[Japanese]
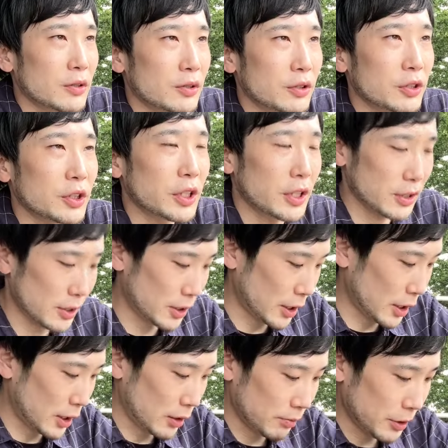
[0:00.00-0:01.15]
ついてです
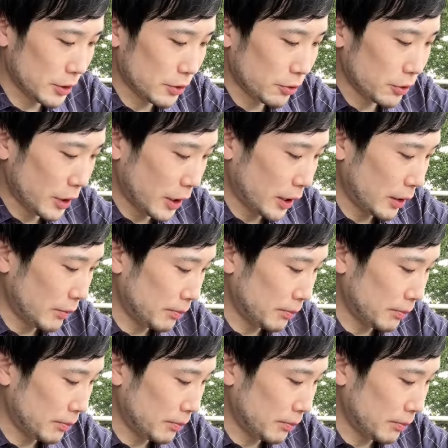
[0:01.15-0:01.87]
ね、まあ、急いで